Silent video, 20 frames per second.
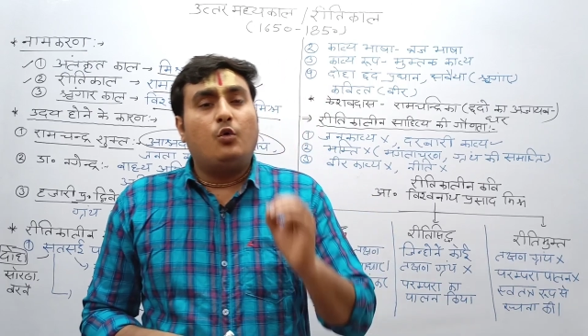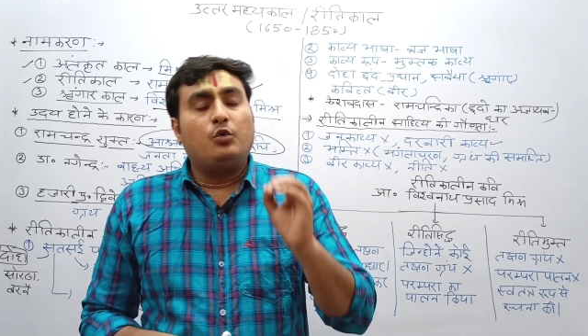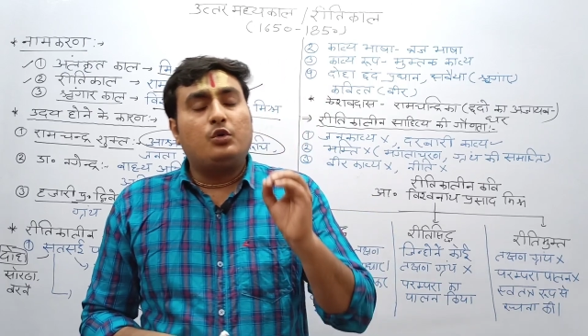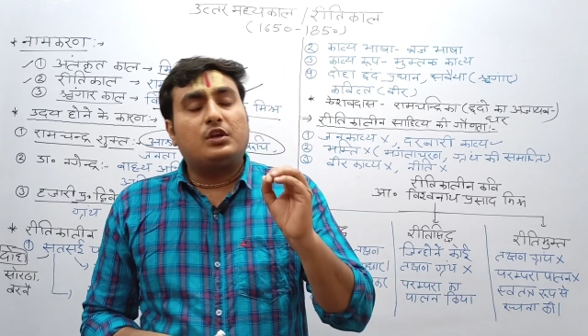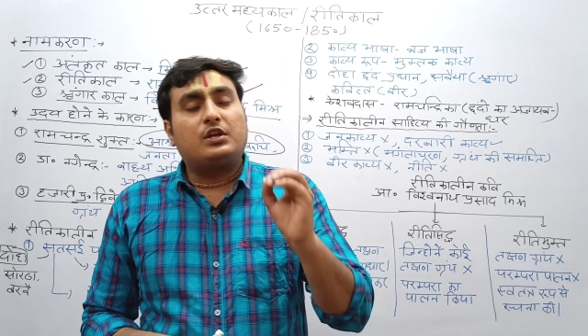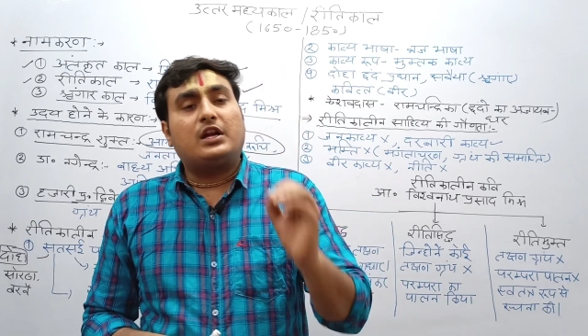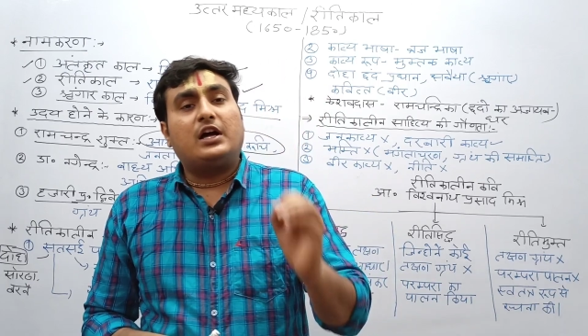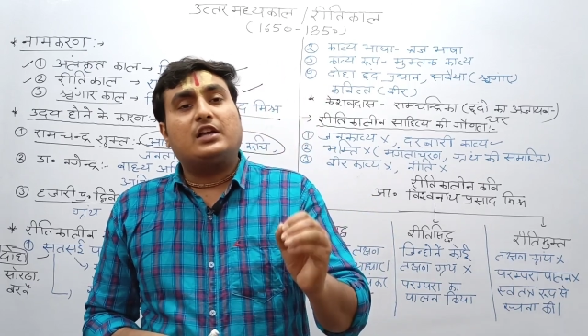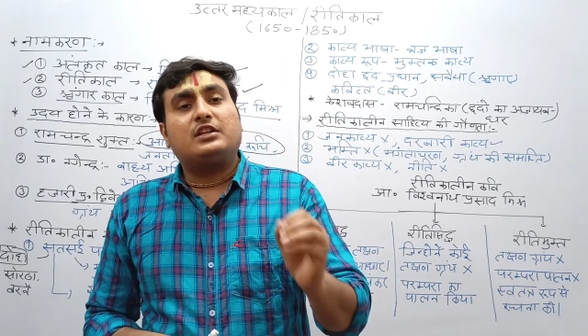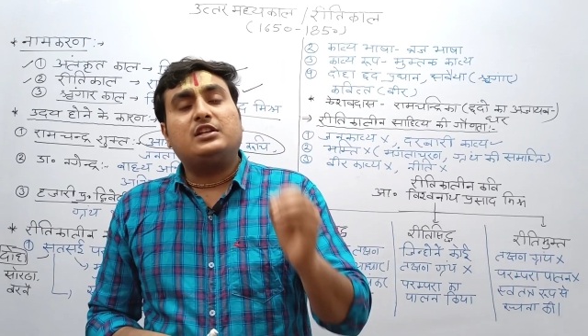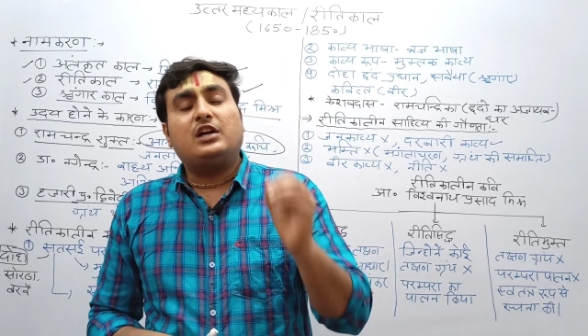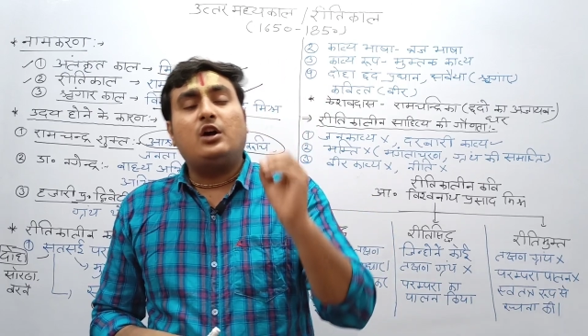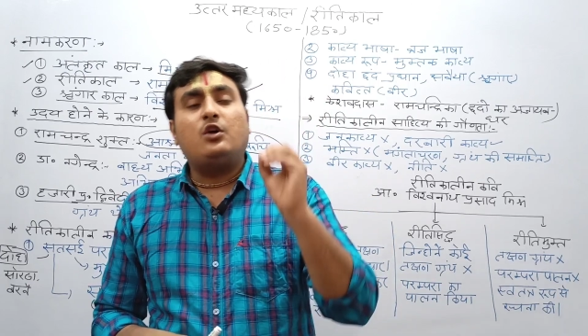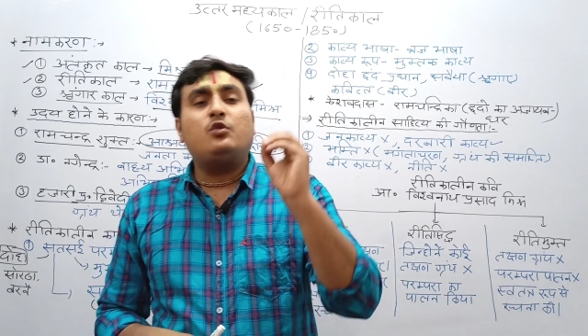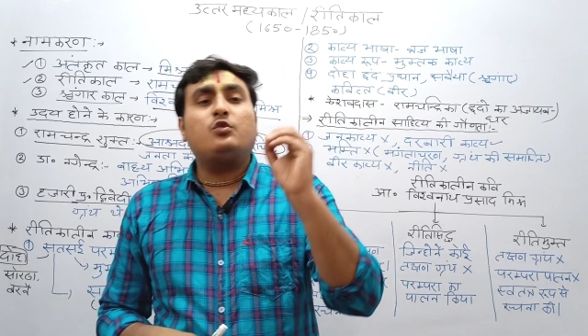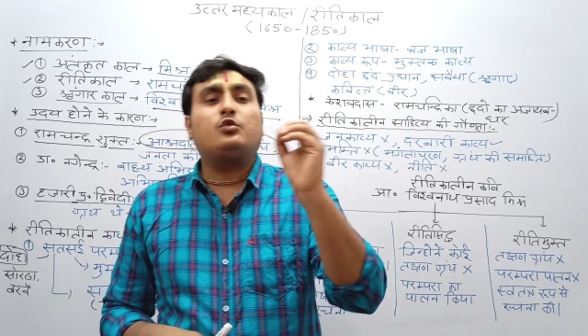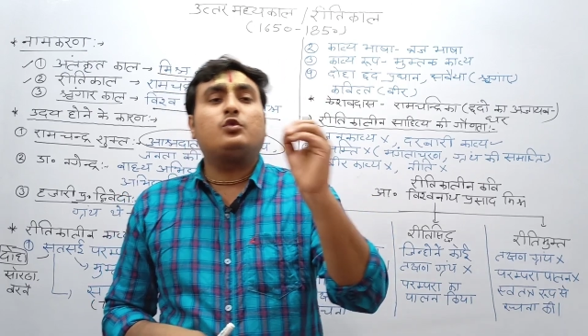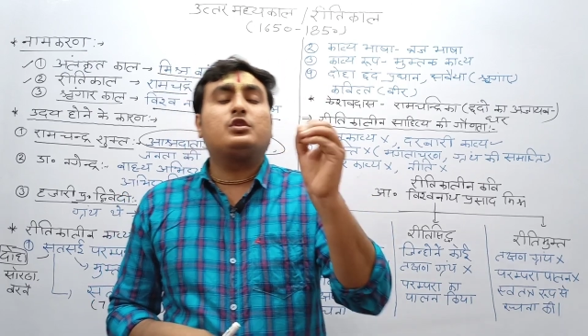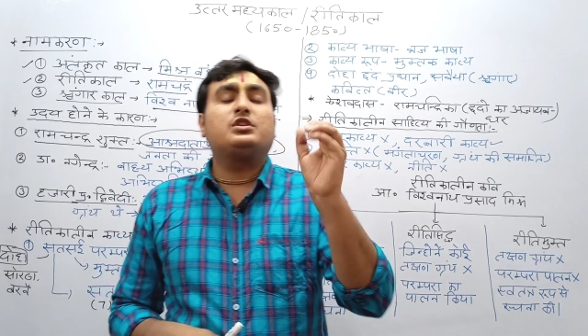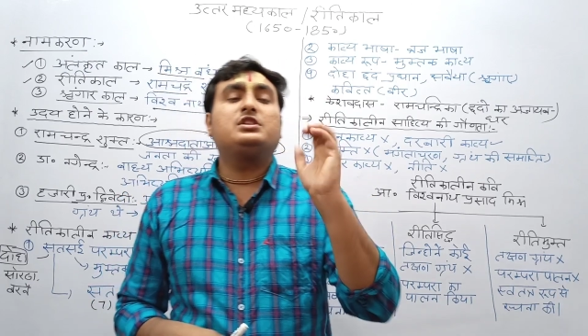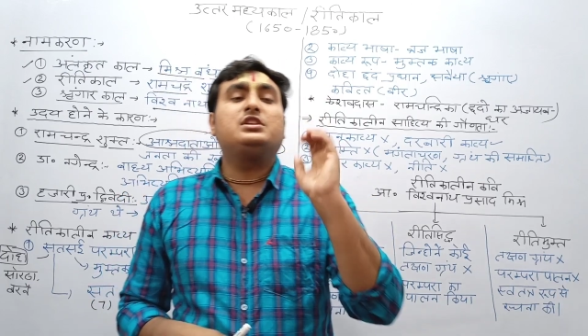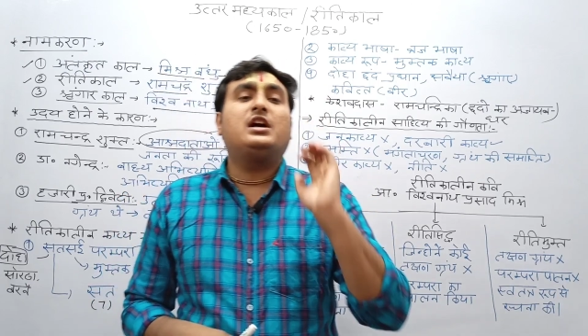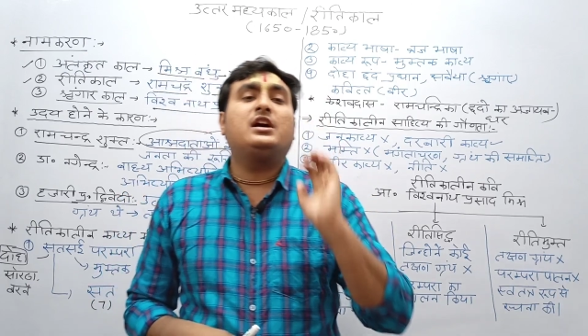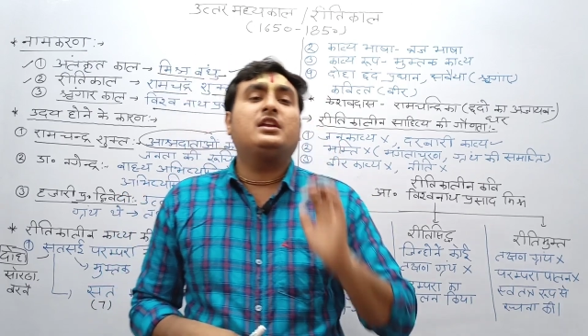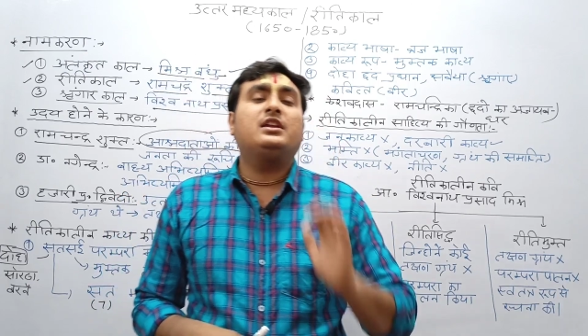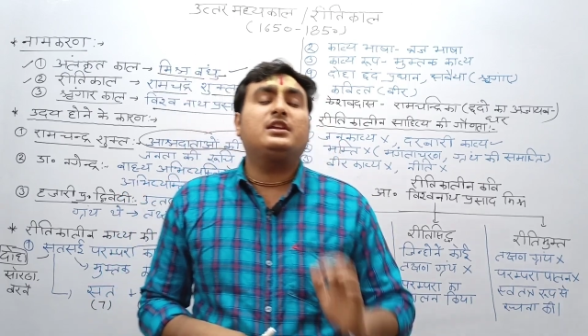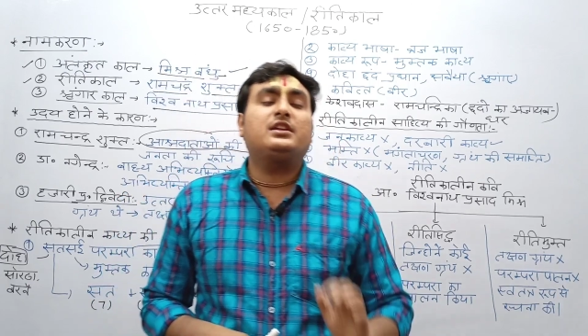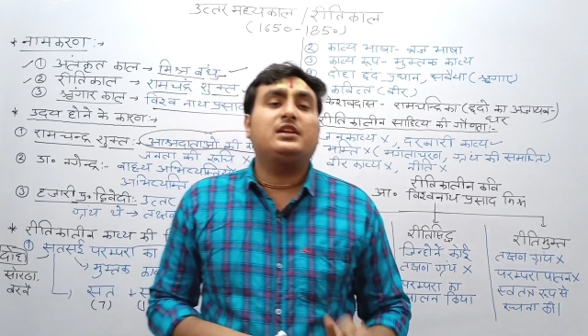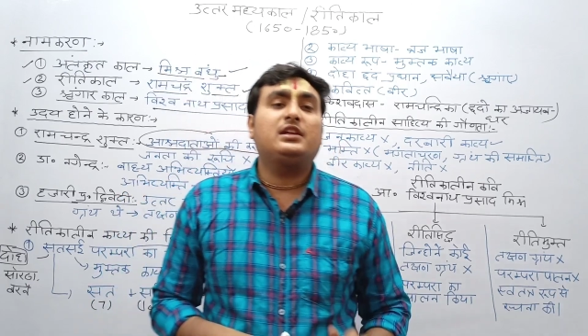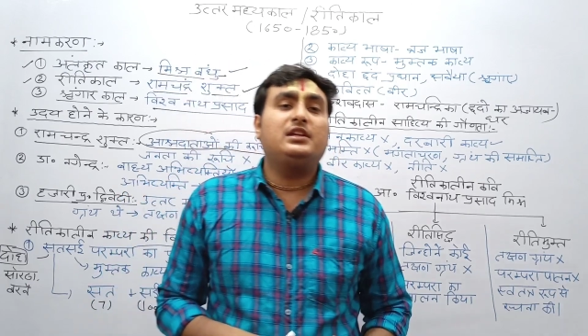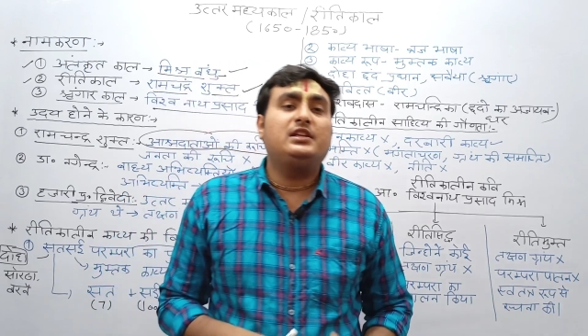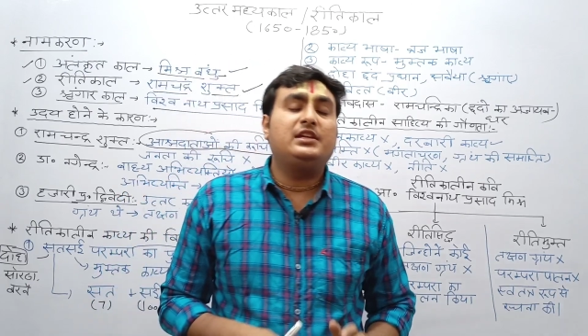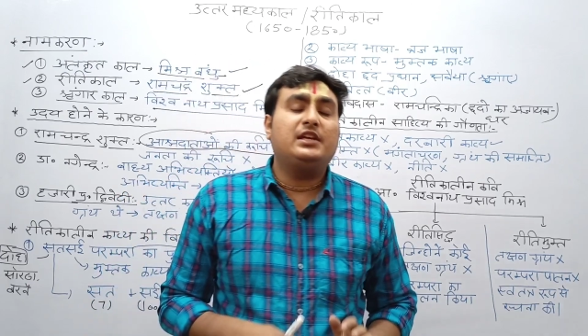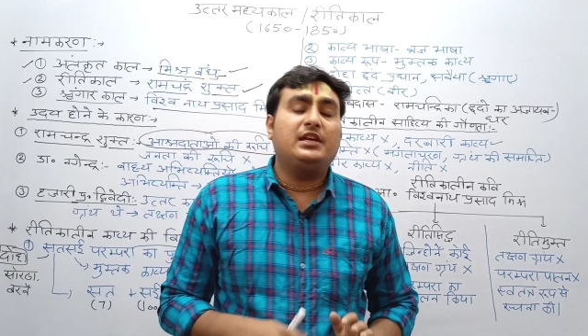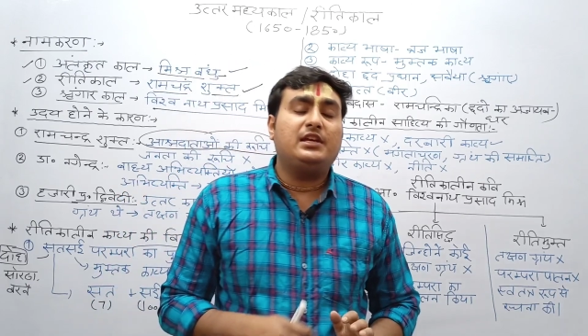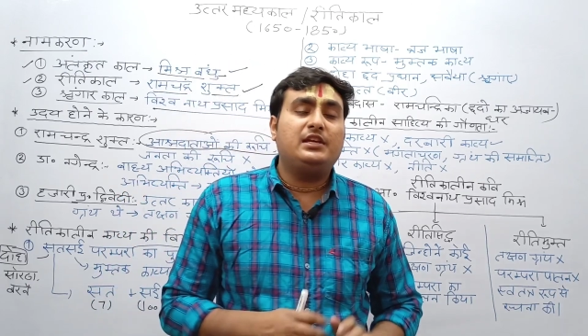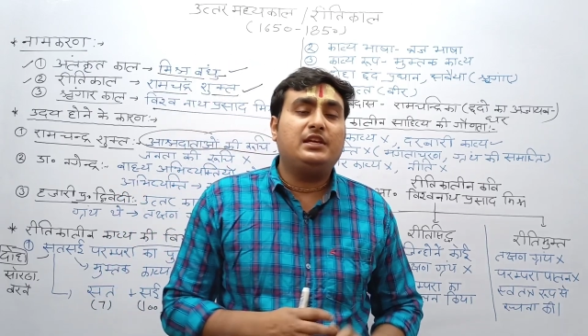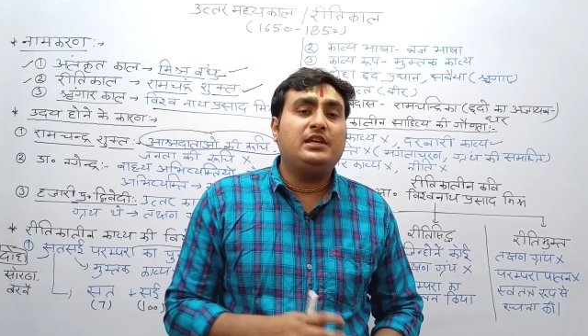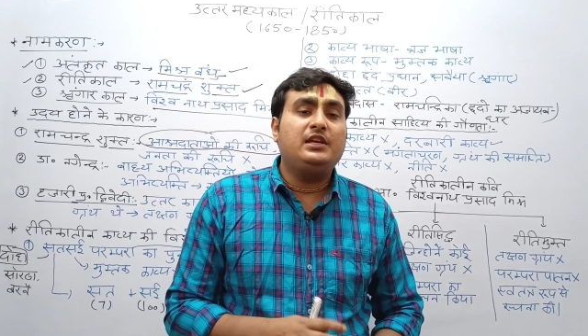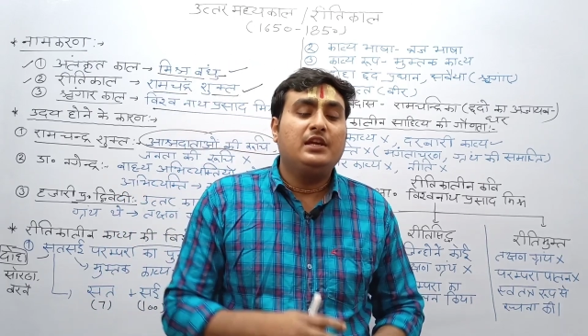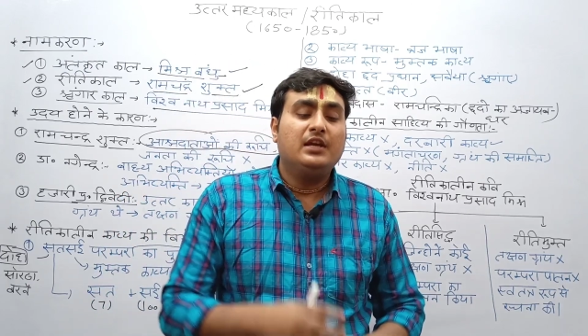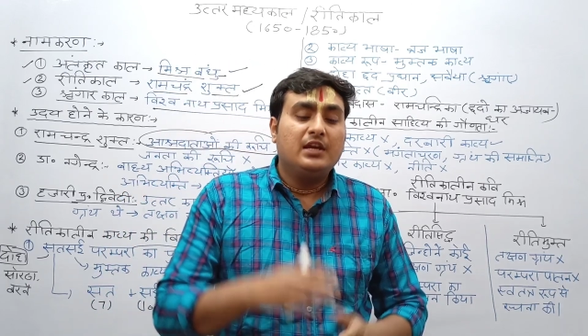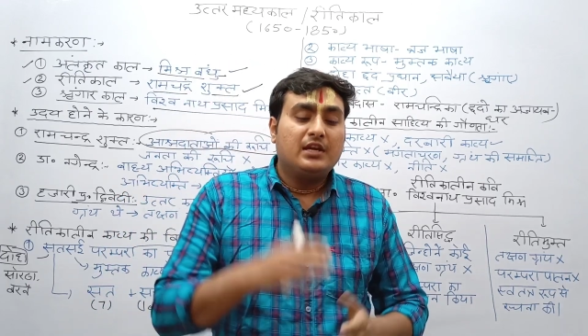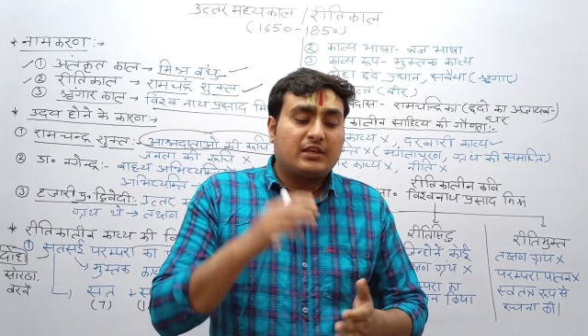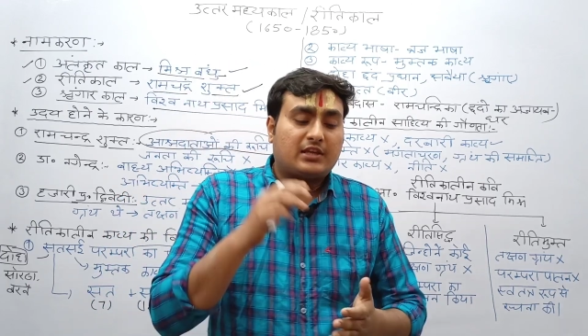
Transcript: उन राजाओं को रिझाने के लिए ही